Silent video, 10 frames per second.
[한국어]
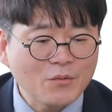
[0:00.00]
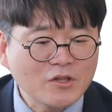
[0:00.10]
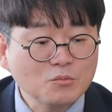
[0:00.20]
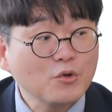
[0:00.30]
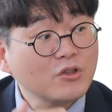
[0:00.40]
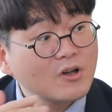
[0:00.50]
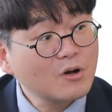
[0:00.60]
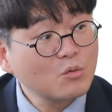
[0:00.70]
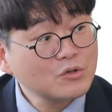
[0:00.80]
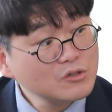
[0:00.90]
사회는
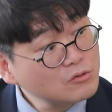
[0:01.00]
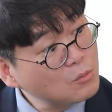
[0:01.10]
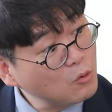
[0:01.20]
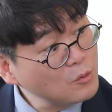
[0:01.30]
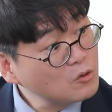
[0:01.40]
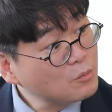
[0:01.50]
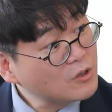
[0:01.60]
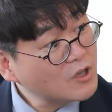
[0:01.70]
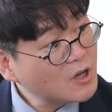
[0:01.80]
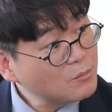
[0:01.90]
변해가고 기술의 포맷도
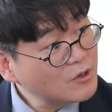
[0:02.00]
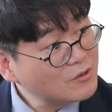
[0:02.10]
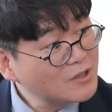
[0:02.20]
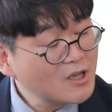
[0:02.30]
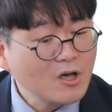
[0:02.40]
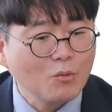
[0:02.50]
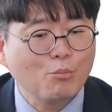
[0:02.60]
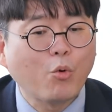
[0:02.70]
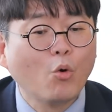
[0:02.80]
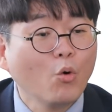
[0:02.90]
변해가면
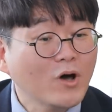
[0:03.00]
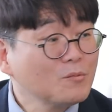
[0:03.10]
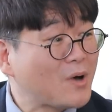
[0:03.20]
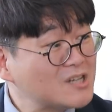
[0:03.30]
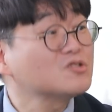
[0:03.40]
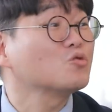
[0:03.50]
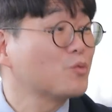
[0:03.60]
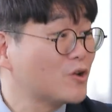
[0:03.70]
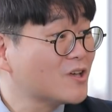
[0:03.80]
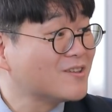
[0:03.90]
보호하는
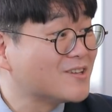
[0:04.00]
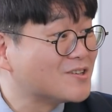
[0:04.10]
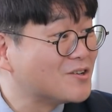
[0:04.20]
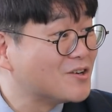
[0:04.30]
방식도 변해야 된다는